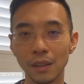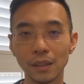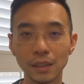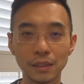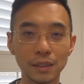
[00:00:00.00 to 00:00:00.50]

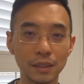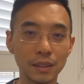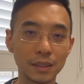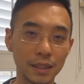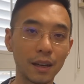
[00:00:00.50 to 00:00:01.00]
这些这些
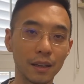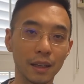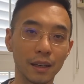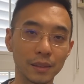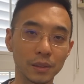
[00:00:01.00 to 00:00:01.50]
将领
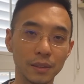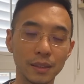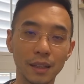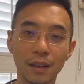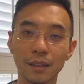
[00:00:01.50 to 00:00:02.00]
啊，所谓的
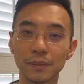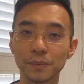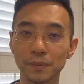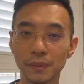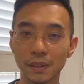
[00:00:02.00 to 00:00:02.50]
将领
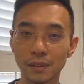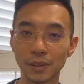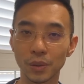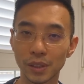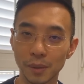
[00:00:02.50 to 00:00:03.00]

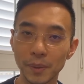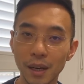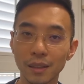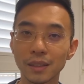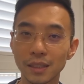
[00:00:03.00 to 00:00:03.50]
都是什么样
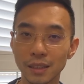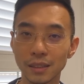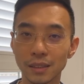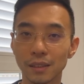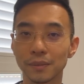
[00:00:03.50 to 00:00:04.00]
的一个体
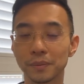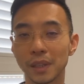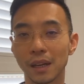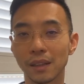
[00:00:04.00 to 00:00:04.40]
型啊？